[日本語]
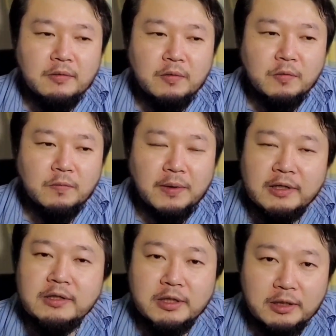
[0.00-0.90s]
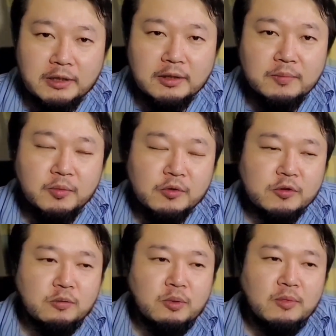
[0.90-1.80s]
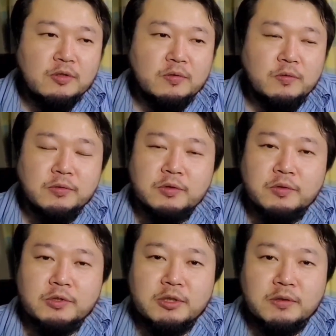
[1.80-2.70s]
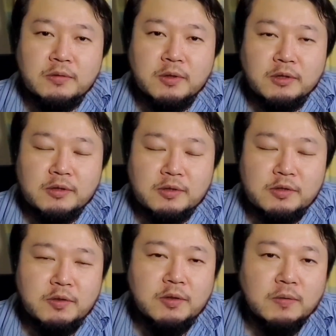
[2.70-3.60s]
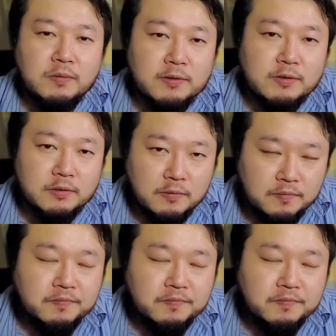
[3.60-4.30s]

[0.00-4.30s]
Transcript: このファンに、もうそのままそのオーディオジャックが、ね、ついてるんです